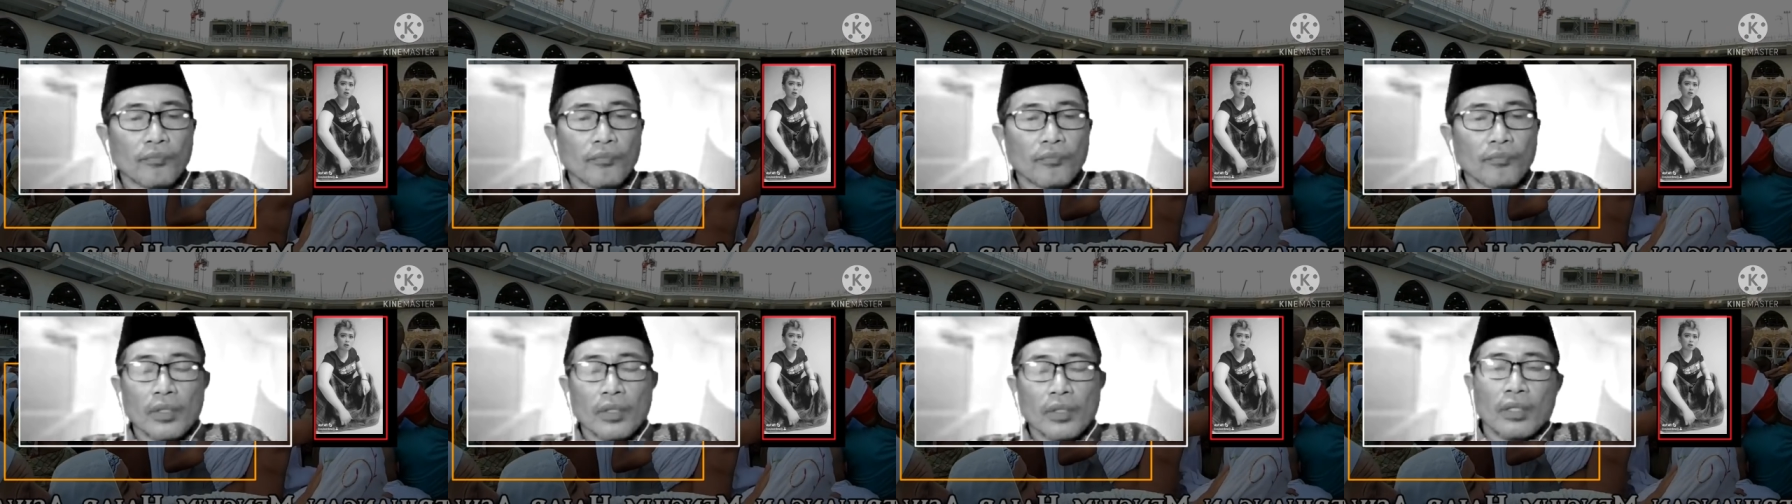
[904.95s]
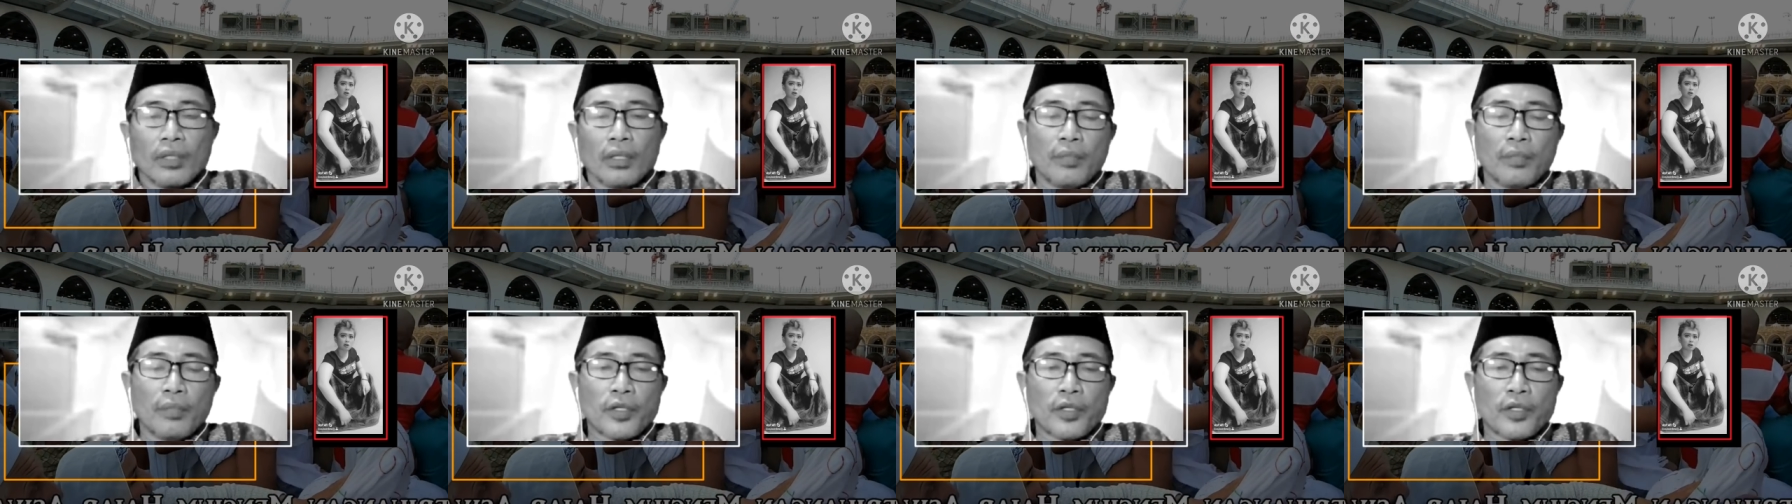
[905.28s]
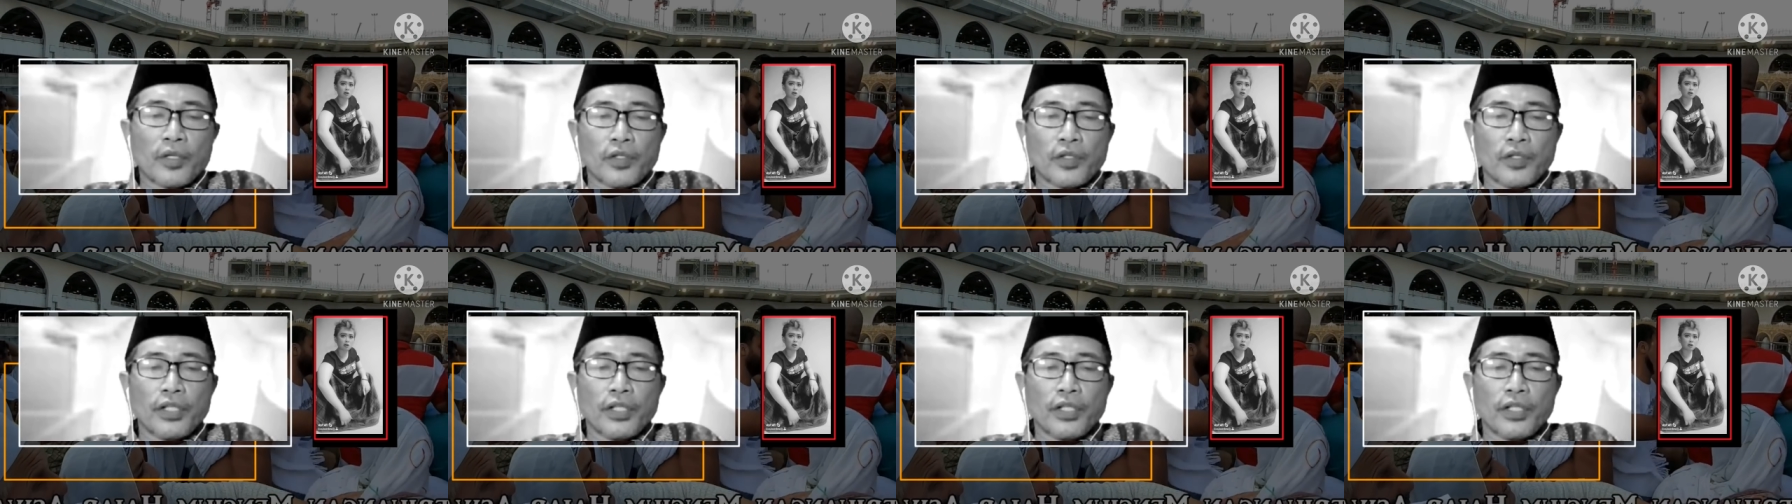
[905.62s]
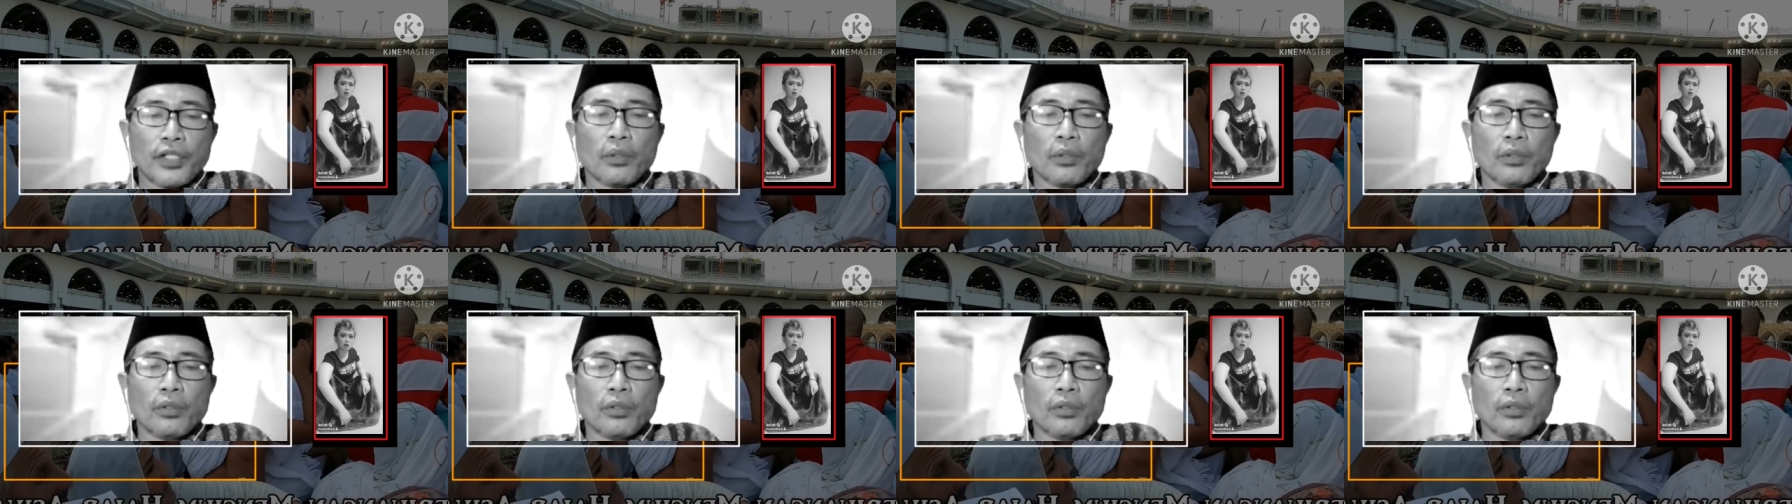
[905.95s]
ibunya Budi ini
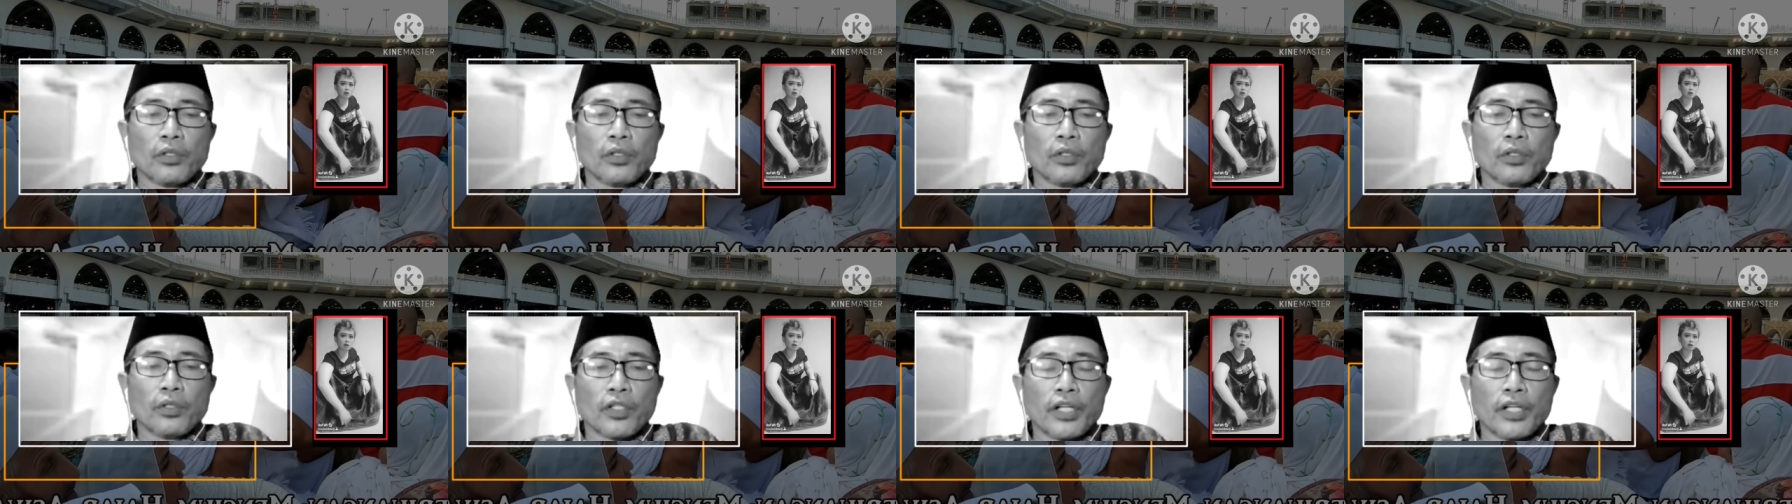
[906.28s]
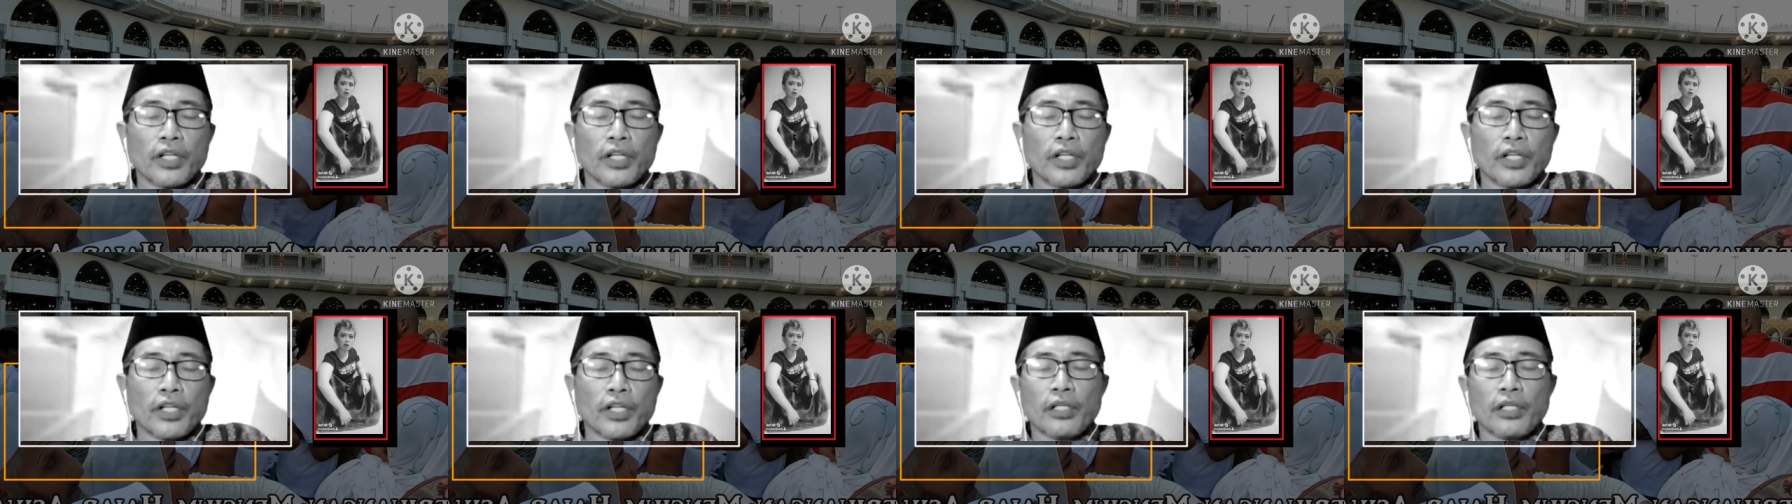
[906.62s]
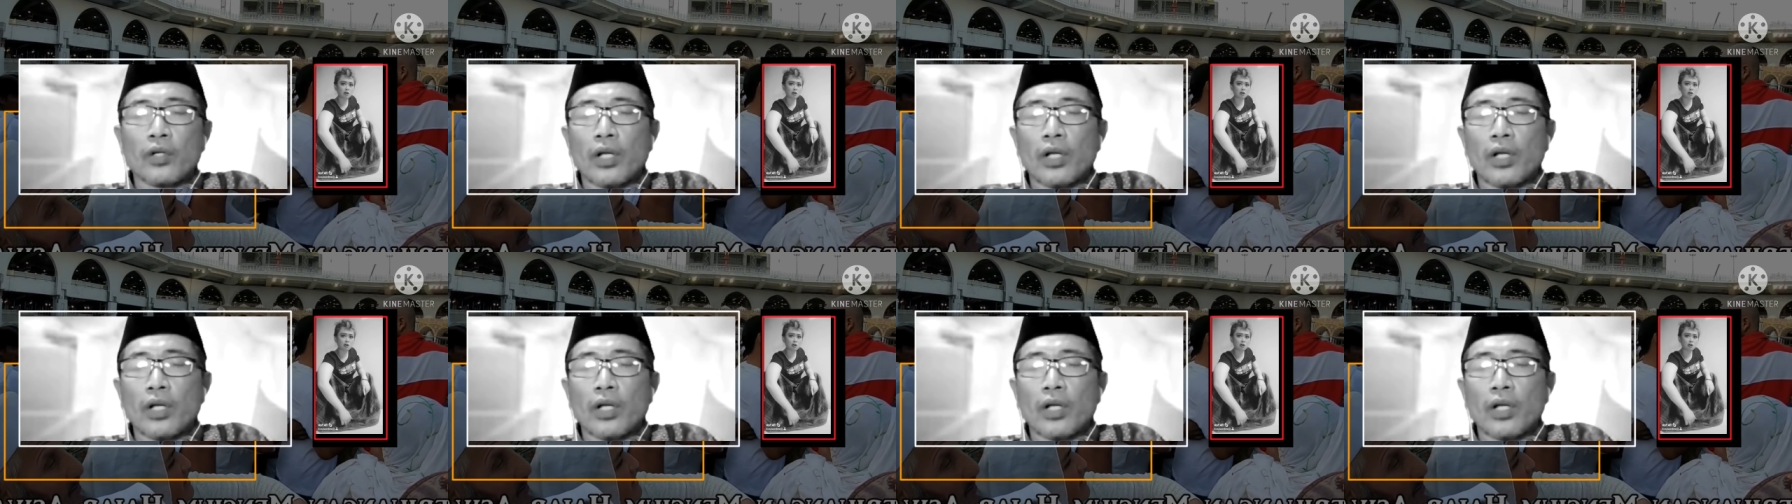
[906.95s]
nih namanya nih.